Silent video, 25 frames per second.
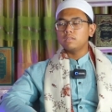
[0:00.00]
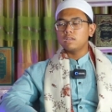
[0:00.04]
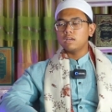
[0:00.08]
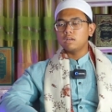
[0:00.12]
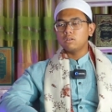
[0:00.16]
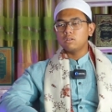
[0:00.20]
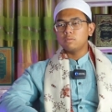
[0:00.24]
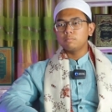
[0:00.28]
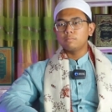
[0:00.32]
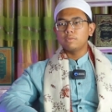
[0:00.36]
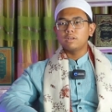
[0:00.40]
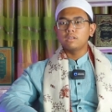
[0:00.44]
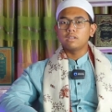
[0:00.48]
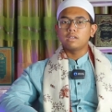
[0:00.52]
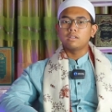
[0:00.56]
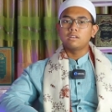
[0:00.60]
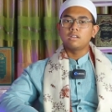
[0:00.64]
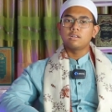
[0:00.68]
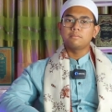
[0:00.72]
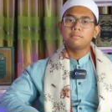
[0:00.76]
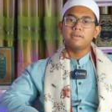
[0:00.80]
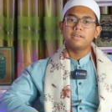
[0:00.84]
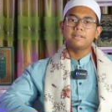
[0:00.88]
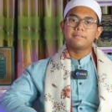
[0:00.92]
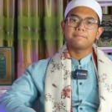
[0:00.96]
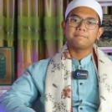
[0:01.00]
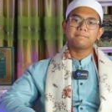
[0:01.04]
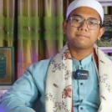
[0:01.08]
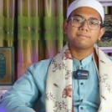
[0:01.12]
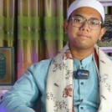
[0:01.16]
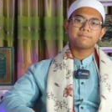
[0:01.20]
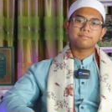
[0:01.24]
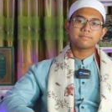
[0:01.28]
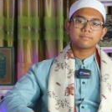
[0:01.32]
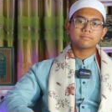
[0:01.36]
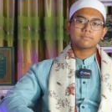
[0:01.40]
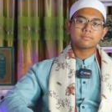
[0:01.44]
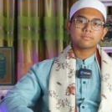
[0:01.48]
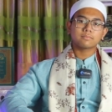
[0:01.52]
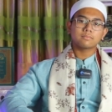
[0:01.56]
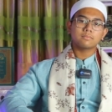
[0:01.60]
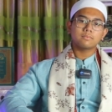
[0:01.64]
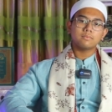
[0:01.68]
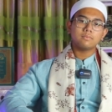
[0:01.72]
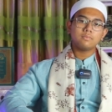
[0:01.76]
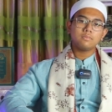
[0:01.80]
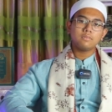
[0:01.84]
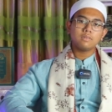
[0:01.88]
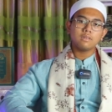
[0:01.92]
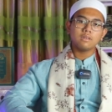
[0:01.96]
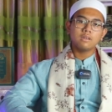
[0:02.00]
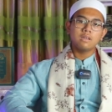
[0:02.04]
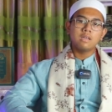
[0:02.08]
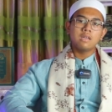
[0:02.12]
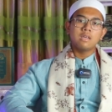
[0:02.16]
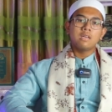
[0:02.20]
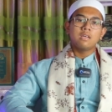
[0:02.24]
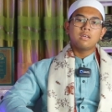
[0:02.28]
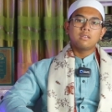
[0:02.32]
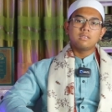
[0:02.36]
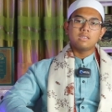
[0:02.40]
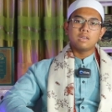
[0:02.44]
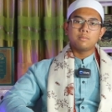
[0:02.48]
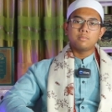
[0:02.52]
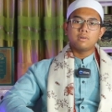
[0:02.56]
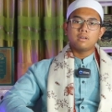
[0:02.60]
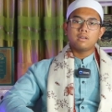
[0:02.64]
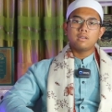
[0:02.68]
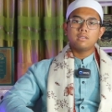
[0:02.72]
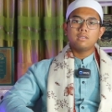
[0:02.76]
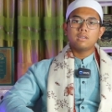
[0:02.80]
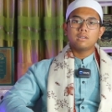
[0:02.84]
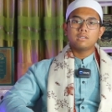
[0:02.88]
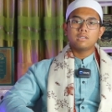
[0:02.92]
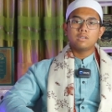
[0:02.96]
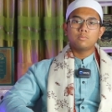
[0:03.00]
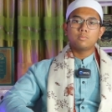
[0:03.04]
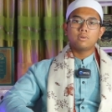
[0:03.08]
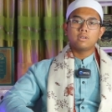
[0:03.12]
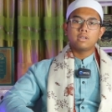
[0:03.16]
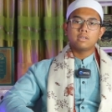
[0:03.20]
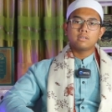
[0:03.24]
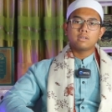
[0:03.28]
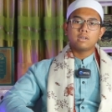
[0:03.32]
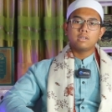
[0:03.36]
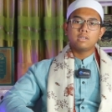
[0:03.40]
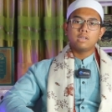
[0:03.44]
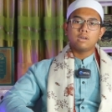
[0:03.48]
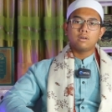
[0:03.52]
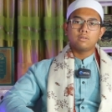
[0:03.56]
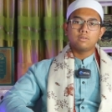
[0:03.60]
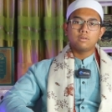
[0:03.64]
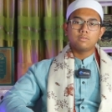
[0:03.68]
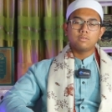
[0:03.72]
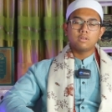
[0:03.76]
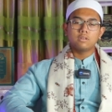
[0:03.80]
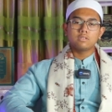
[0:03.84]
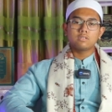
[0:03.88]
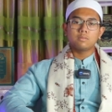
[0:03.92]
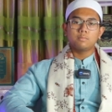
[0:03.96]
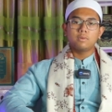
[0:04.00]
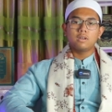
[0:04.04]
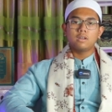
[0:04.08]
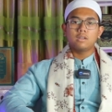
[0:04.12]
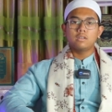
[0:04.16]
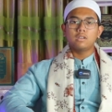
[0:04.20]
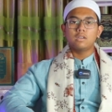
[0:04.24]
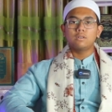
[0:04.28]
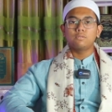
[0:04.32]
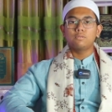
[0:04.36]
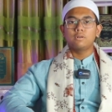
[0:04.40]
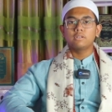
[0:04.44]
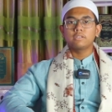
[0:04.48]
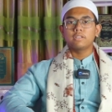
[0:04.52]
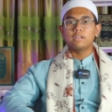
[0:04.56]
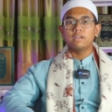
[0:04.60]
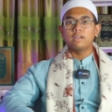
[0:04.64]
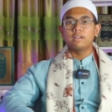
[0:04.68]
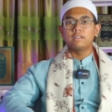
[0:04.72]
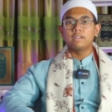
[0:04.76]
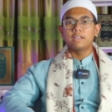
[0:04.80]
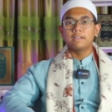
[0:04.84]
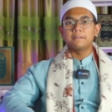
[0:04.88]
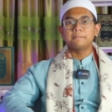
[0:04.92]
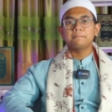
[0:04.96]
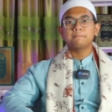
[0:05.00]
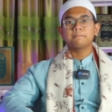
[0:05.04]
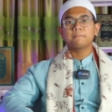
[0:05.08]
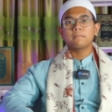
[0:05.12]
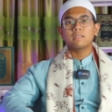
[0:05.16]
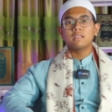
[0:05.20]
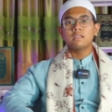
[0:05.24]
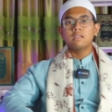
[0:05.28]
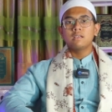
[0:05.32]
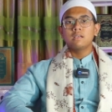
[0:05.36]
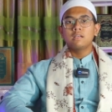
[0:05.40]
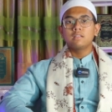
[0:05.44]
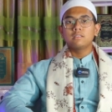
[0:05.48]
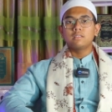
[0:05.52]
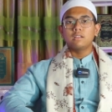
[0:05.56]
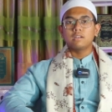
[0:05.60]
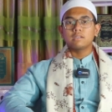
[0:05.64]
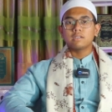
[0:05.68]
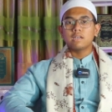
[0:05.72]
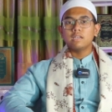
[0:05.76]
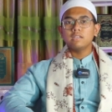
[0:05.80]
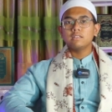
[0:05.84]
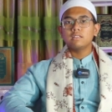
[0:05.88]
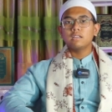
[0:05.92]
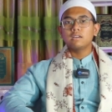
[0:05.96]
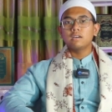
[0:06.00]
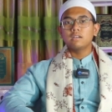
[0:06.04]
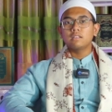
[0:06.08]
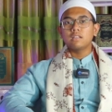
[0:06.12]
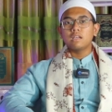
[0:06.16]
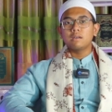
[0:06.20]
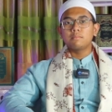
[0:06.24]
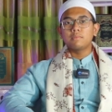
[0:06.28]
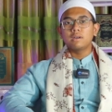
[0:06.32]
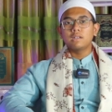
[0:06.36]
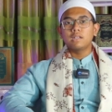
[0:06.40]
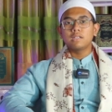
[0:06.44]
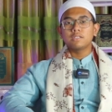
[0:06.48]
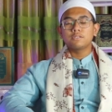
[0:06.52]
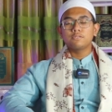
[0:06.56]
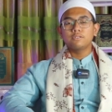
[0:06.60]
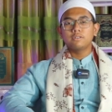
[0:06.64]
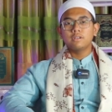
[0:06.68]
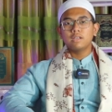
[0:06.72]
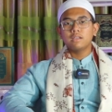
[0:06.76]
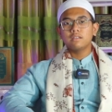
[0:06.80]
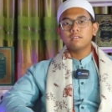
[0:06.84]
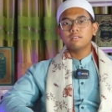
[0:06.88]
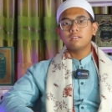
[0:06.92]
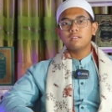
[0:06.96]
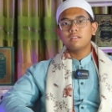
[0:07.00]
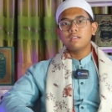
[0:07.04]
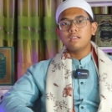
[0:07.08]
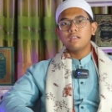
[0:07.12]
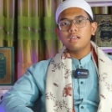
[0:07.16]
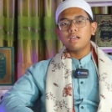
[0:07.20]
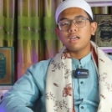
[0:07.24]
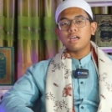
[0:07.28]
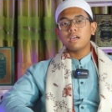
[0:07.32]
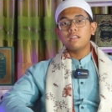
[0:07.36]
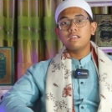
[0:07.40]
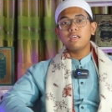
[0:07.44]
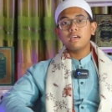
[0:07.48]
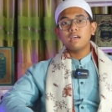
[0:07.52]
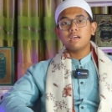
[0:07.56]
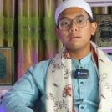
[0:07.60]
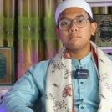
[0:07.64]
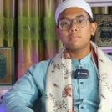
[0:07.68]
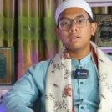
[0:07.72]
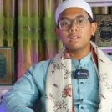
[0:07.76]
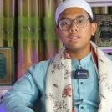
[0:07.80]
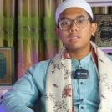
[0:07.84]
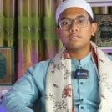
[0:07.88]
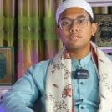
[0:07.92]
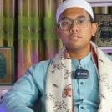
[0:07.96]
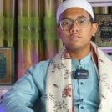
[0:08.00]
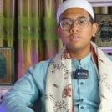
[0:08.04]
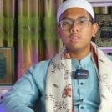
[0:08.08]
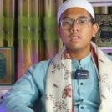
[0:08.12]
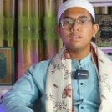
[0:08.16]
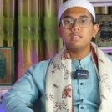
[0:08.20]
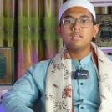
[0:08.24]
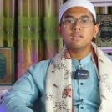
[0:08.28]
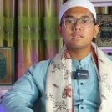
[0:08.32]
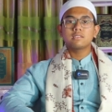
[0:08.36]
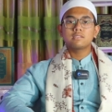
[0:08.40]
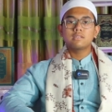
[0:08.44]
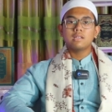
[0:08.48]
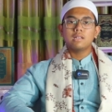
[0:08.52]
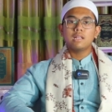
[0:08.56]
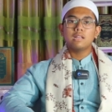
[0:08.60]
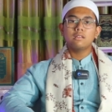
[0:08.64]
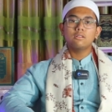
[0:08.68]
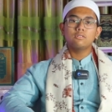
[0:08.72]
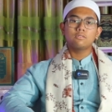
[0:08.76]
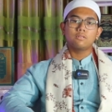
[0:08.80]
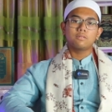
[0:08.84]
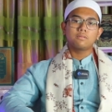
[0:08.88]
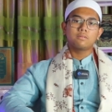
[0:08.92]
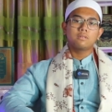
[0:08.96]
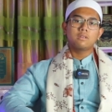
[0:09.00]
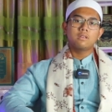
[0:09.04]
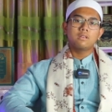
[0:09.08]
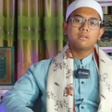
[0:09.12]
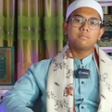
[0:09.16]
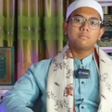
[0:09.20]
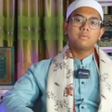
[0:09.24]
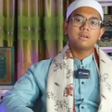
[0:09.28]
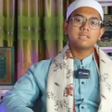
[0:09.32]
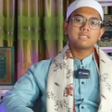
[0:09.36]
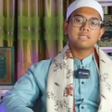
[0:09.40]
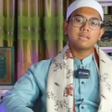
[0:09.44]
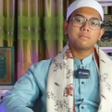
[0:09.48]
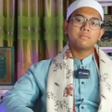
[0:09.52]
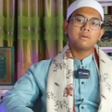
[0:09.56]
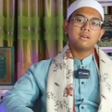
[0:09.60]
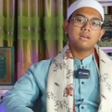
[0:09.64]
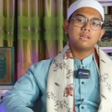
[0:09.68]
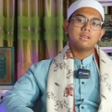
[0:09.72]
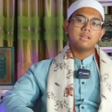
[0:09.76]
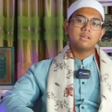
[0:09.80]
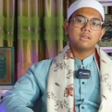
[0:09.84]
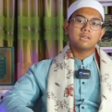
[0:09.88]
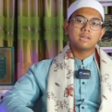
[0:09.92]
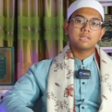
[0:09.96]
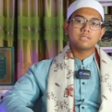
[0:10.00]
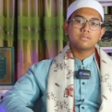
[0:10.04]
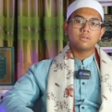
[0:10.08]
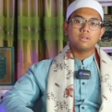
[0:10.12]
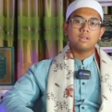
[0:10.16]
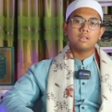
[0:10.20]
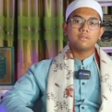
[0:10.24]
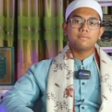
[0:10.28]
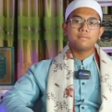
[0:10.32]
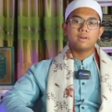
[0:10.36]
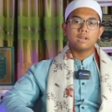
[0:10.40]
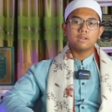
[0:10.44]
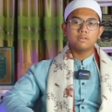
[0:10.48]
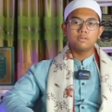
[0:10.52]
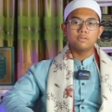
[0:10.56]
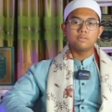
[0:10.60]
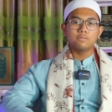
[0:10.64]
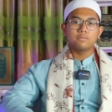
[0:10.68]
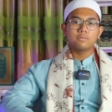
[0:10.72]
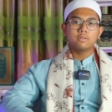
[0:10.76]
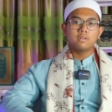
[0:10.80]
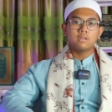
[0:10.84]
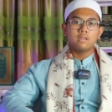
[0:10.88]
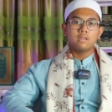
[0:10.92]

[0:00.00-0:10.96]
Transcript: ya robbal alamin jamaah yang dimuliakan oleh Allah Subhanahu wa taala. Terkait dengan amalan sunnah, ada amalan sunnah yang selalu bersamaan dengan sholat fardu,